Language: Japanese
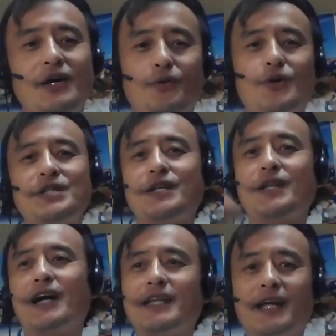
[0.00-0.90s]
美味しいっ
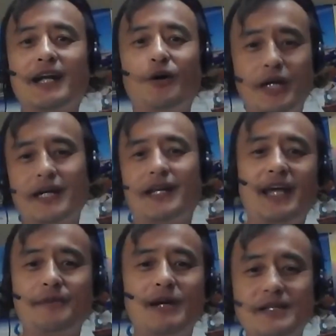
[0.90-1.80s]
て書いたら OK
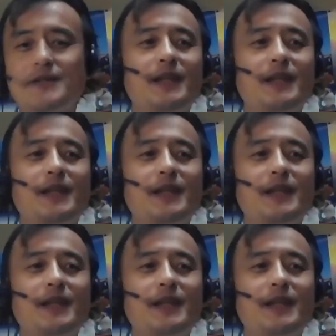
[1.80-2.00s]
で、まず